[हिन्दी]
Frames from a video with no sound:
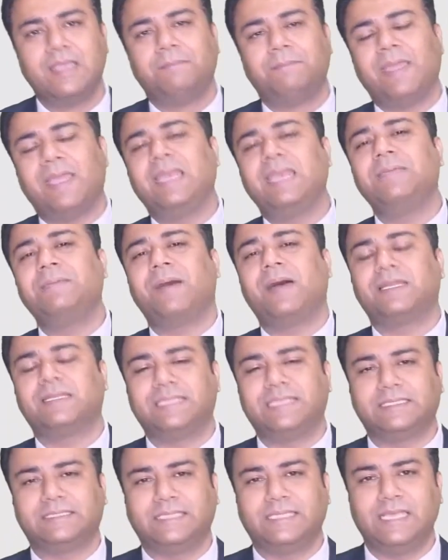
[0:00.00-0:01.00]
पहली बार
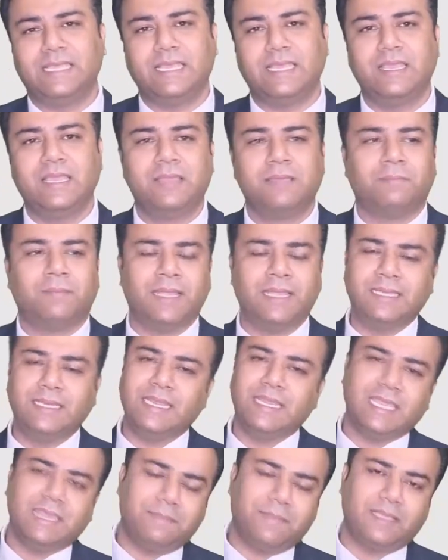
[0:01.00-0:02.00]
देखते हैं
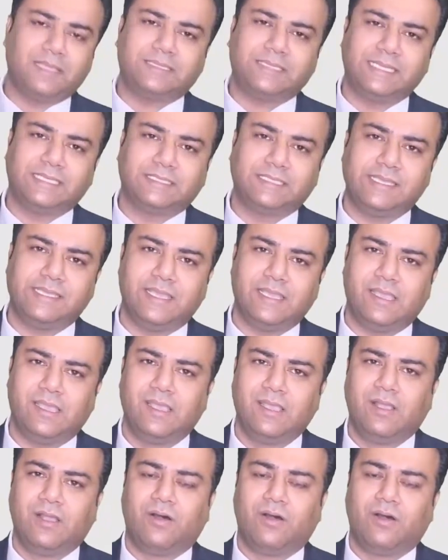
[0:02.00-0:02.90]
महीने के बाद देखते हैं